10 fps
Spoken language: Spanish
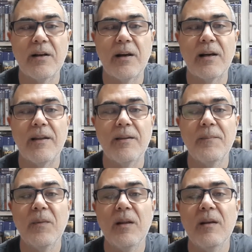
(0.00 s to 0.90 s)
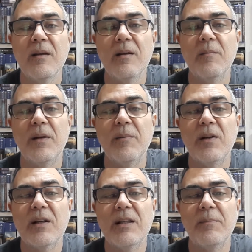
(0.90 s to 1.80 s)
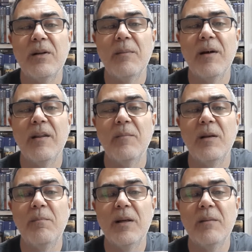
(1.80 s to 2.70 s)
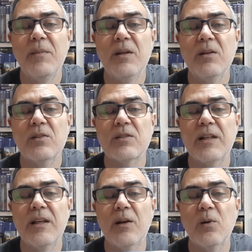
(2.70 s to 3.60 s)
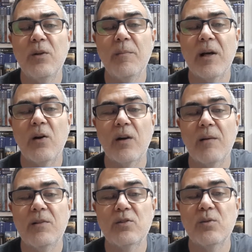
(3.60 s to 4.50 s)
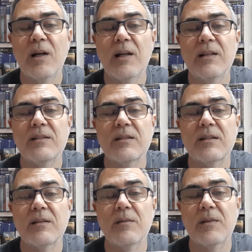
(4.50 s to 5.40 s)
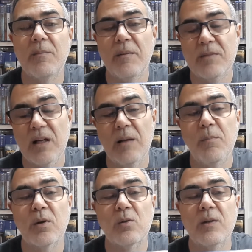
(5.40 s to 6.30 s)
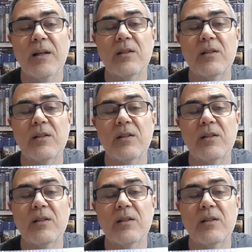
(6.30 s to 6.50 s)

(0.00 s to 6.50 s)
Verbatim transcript: Red? Primero aquí te pone más de mil premios, incluye mejoras visuales, también sale en portugués,